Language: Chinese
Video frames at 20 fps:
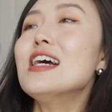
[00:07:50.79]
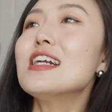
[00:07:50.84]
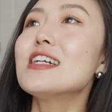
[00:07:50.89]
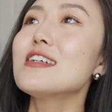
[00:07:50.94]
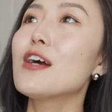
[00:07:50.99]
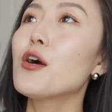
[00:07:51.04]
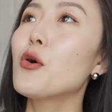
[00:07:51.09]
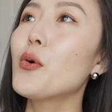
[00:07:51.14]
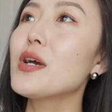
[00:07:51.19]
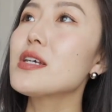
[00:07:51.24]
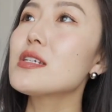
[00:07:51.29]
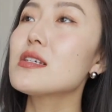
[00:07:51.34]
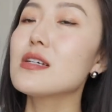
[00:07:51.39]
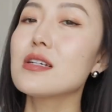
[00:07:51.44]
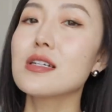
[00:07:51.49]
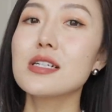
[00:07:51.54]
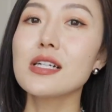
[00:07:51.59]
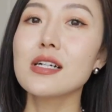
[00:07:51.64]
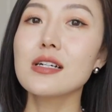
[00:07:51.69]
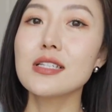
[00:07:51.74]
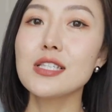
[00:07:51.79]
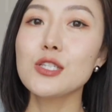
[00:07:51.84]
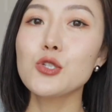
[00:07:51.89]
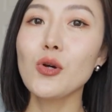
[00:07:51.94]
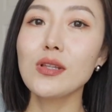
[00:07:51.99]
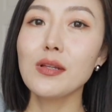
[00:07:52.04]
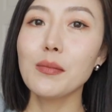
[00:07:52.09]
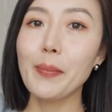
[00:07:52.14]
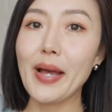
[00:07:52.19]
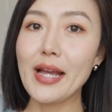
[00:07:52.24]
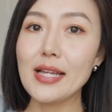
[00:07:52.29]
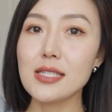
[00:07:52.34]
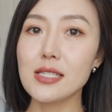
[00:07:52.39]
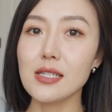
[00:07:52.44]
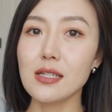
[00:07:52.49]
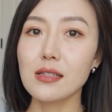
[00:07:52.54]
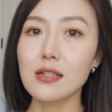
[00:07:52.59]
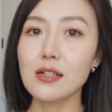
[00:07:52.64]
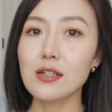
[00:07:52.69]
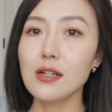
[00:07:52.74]
这件灰色的这个西装的版
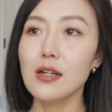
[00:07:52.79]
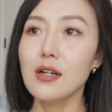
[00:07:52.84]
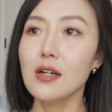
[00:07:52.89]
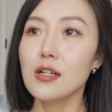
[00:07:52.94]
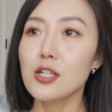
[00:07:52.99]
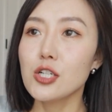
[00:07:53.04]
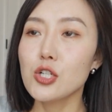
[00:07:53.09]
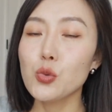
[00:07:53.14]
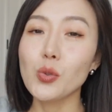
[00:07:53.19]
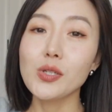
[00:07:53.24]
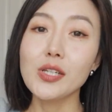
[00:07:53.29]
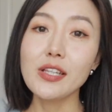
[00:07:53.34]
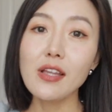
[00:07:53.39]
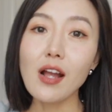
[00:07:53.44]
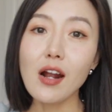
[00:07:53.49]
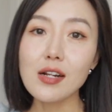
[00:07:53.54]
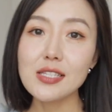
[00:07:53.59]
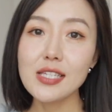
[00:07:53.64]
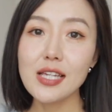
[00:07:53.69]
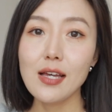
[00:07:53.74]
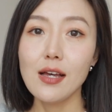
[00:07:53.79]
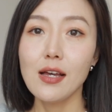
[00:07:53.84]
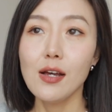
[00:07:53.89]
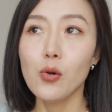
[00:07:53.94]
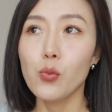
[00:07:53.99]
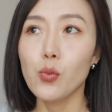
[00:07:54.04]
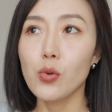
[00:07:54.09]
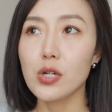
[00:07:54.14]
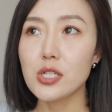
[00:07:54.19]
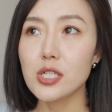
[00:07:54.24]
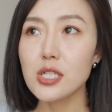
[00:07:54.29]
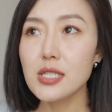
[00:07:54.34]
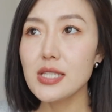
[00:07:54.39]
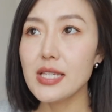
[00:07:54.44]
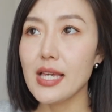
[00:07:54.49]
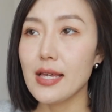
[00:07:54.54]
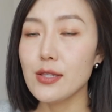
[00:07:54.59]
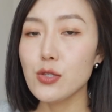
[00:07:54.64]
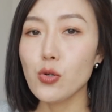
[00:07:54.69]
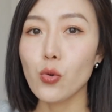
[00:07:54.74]
型呢，是我的第二件，我之
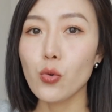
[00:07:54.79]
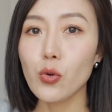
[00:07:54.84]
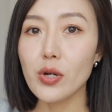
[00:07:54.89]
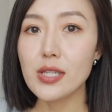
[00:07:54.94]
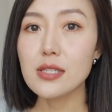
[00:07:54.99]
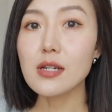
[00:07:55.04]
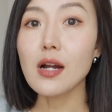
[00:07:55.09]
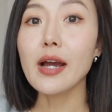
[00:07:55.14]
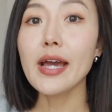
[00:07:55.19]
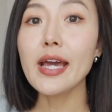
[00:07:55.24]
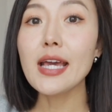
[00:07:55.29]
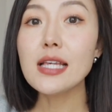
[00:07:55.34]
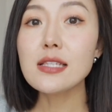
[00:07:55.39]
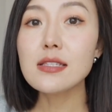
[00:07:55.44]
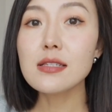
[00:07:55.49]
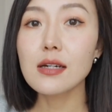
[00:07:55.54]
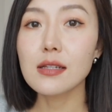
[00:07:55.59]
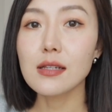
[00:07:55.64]
前有过一件黑色